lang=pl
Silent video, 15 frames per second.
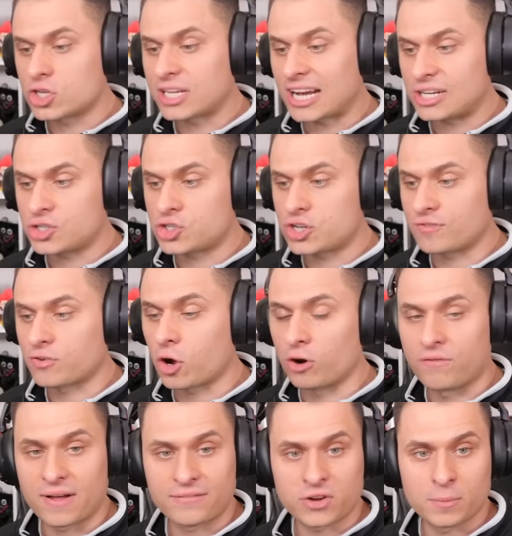czy graliście w
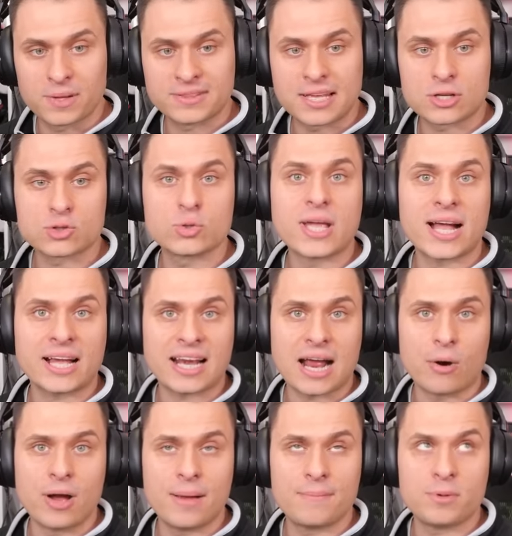golfa w komentarzu. Ja
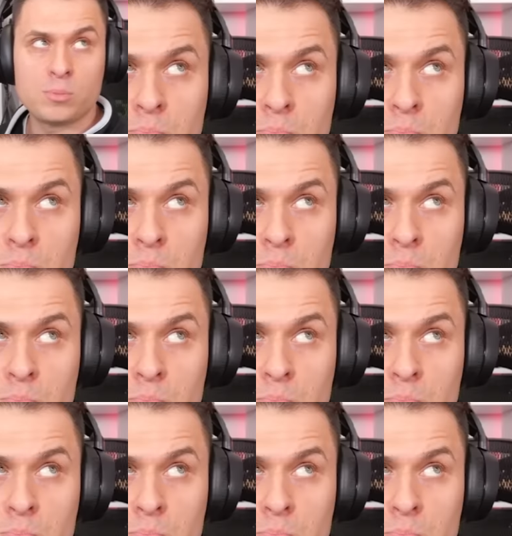grałem